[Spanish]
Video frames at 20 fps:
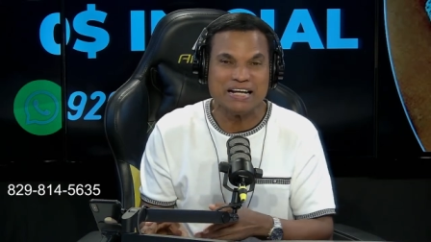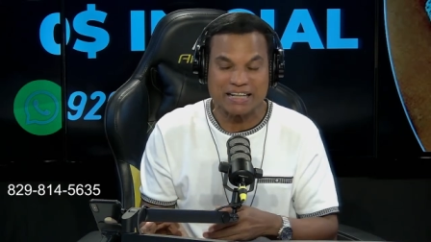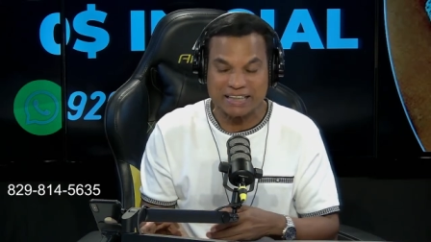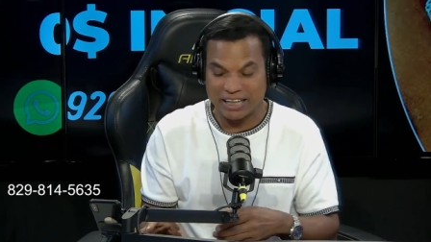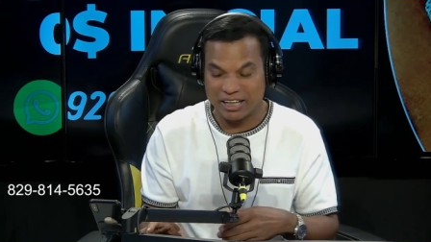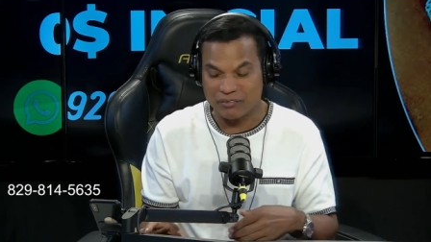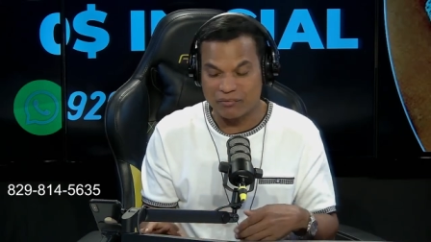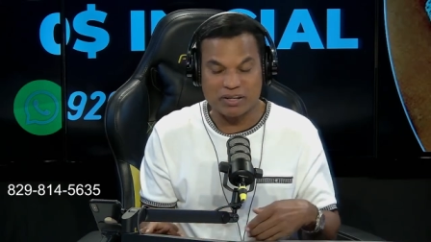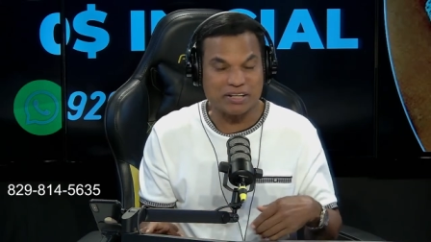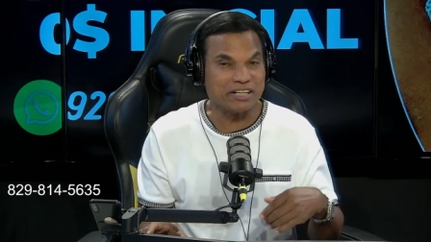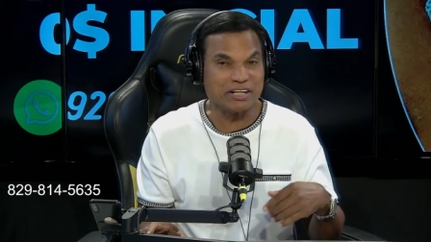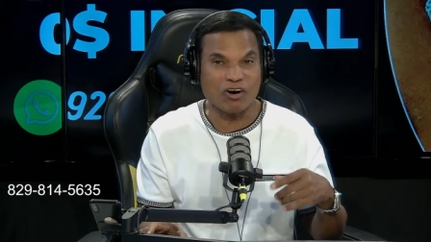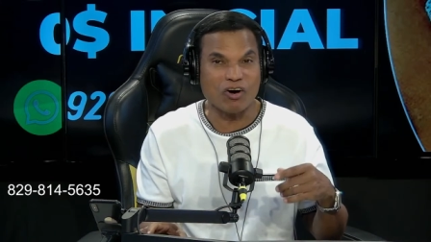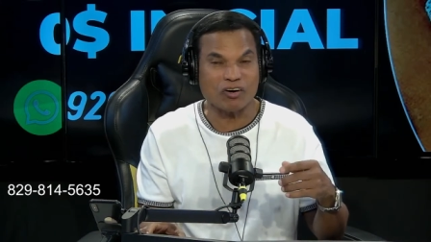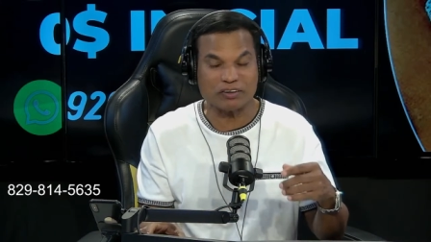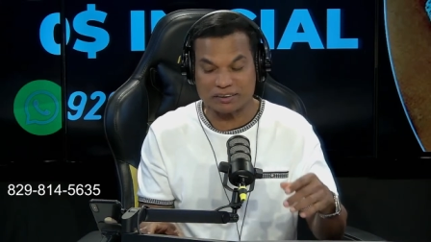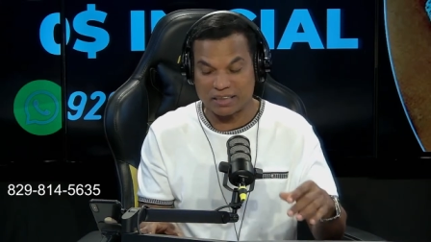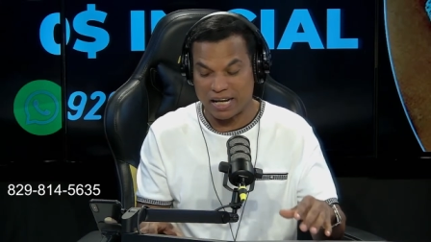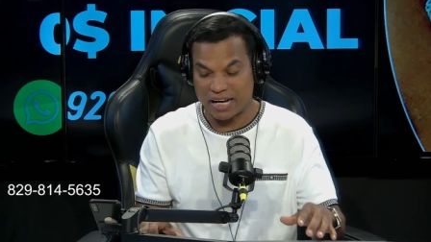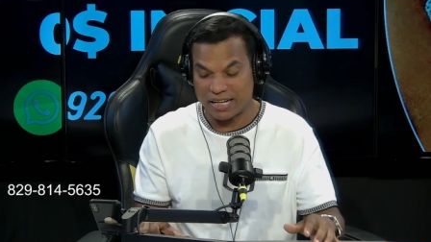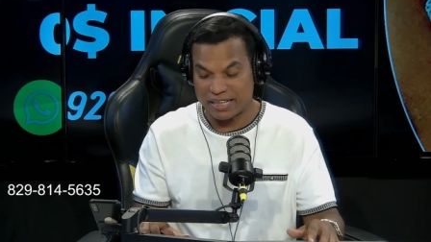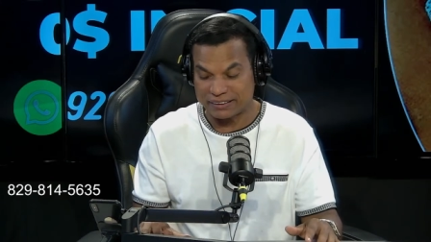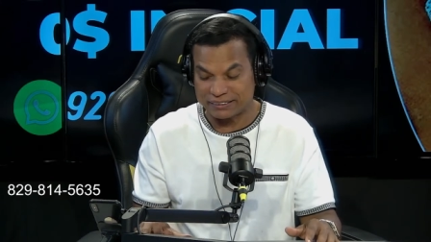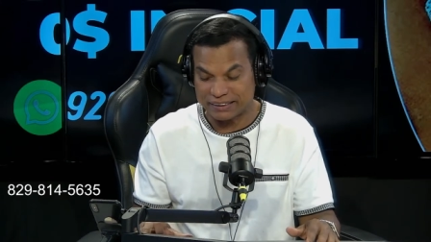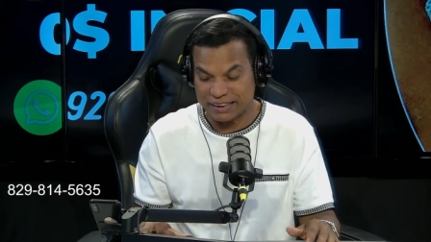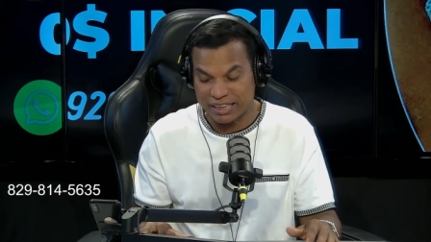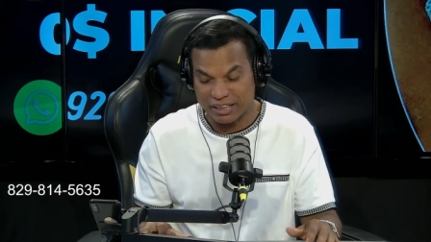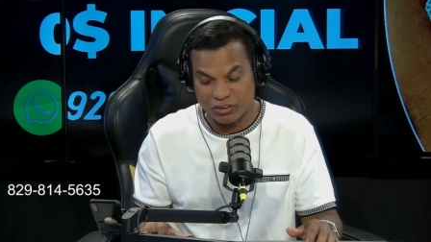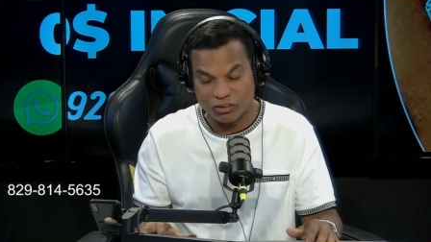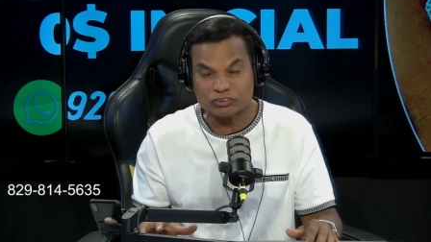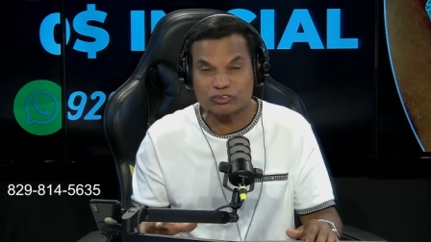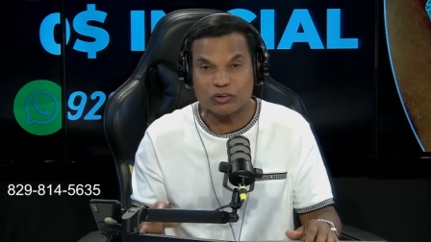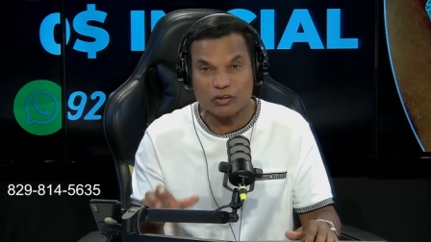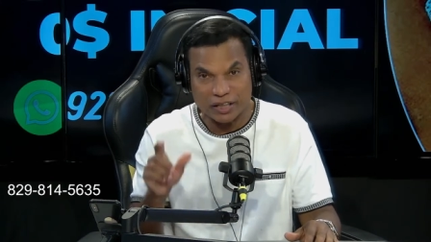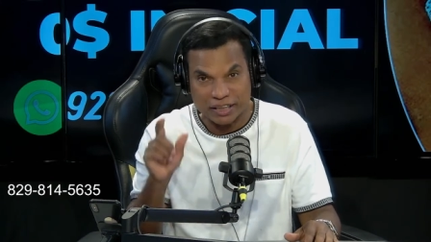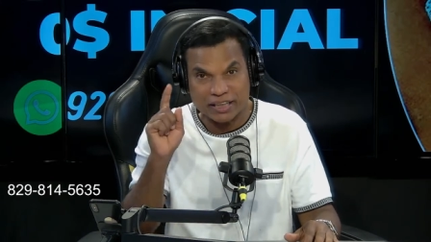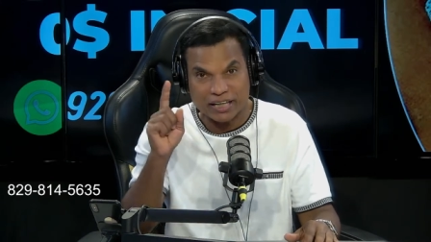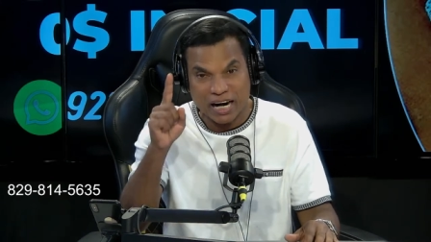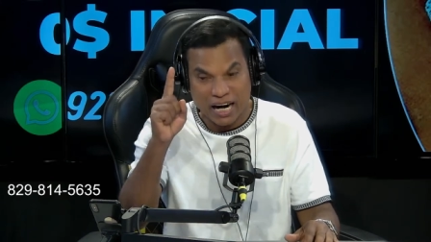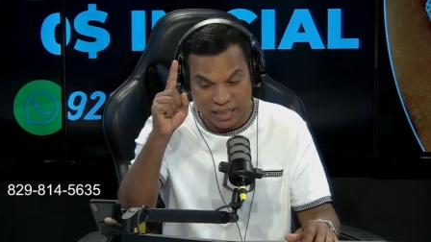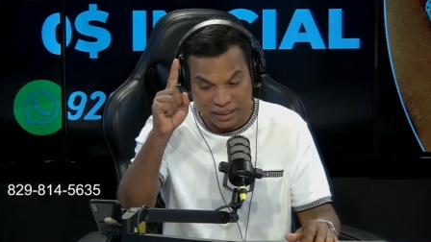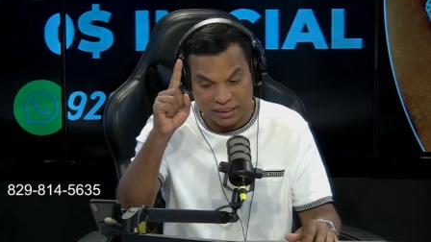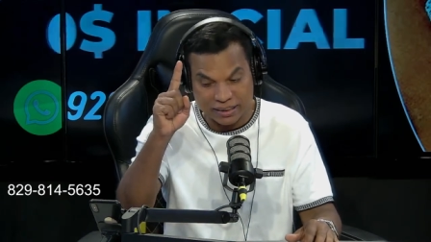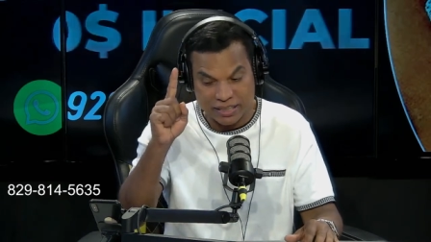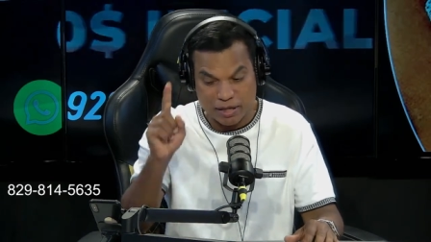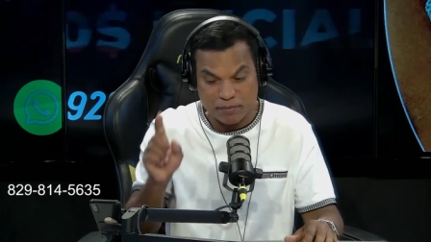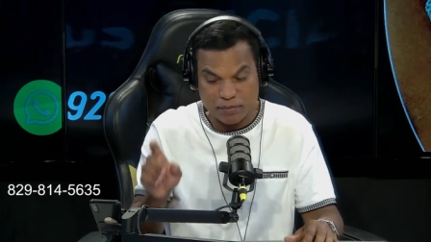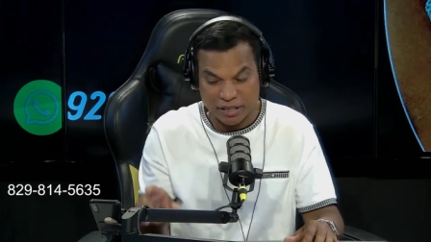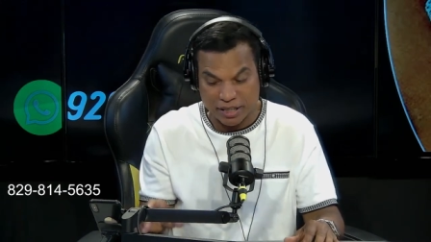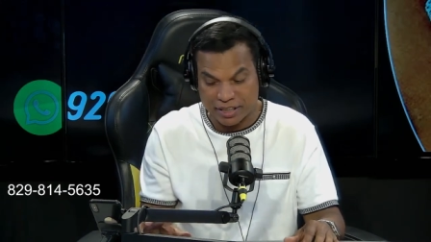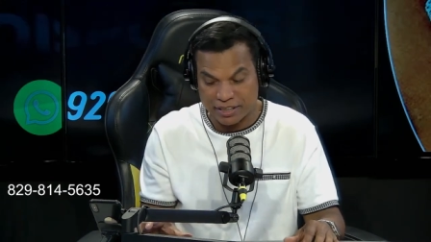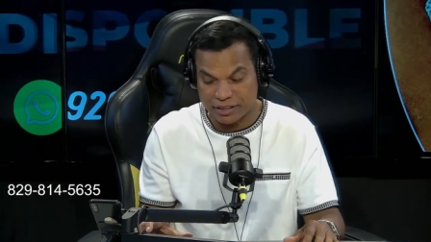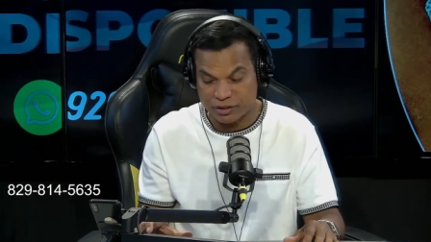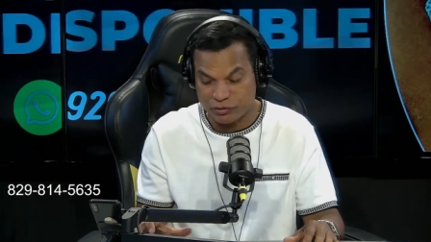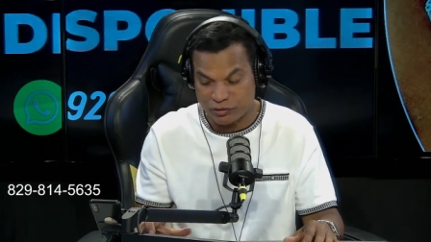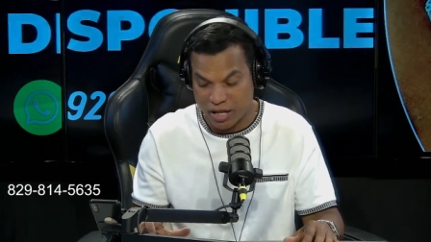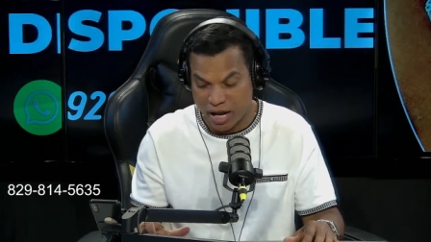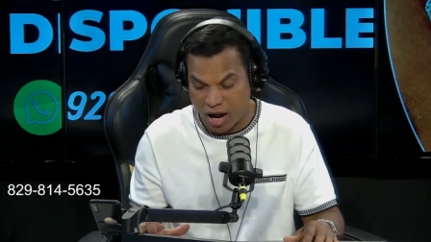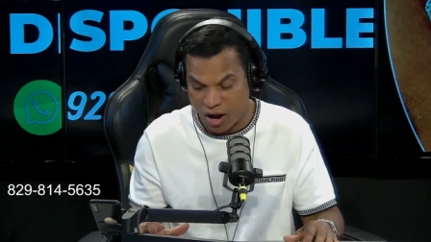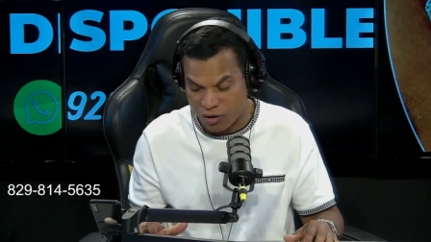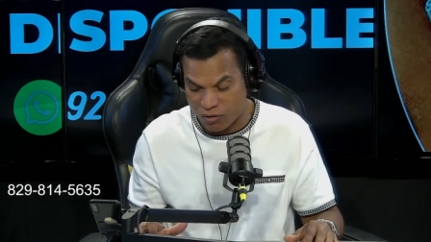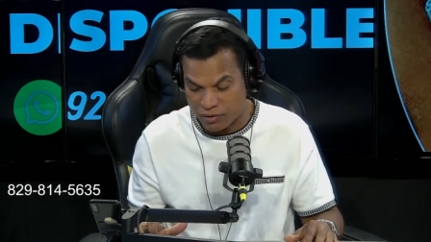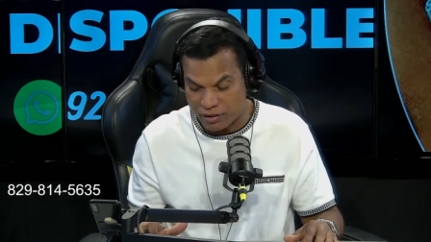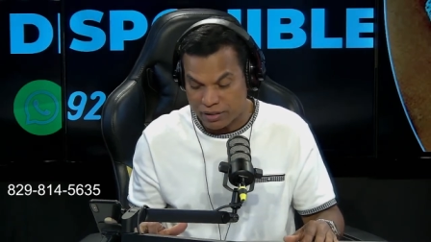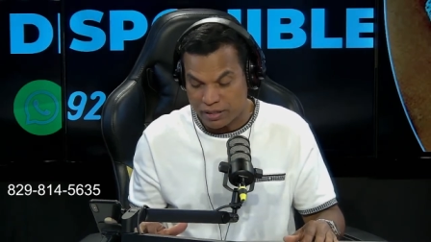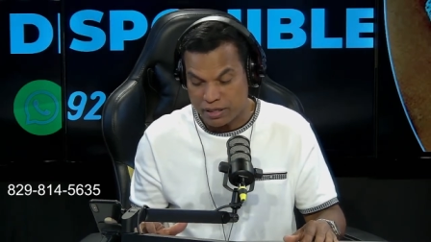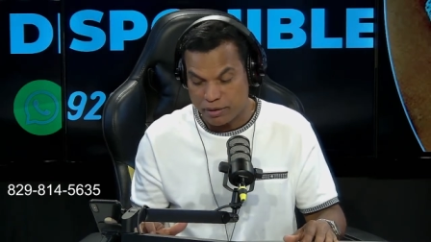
que no Eddie J, este otro general que le llaman Eddie, cuidado,